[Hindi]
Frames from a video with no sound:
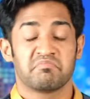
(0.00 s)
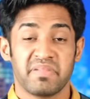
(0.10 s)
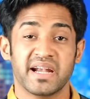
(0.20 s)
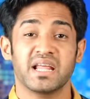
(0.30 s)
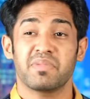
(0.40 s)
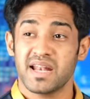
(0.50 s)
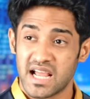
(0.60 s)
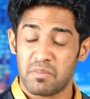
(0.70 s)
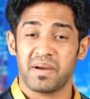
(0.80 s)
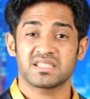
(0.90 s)
बेटी
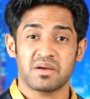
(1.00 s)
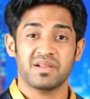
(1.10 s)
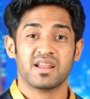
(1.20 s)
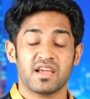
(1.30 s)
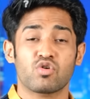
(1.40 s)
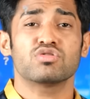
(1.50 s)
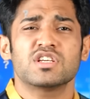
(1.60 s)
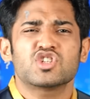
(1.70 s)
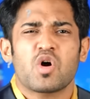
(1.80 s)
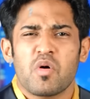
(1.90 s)
बनने का पैसा मिल रहा है कौन
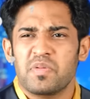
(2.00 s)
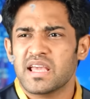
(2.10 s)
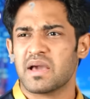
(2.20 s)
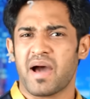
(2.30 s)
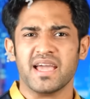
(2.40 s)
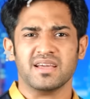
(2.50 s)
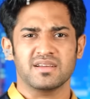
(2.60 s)
सी जॉब ओपनिंग है भाई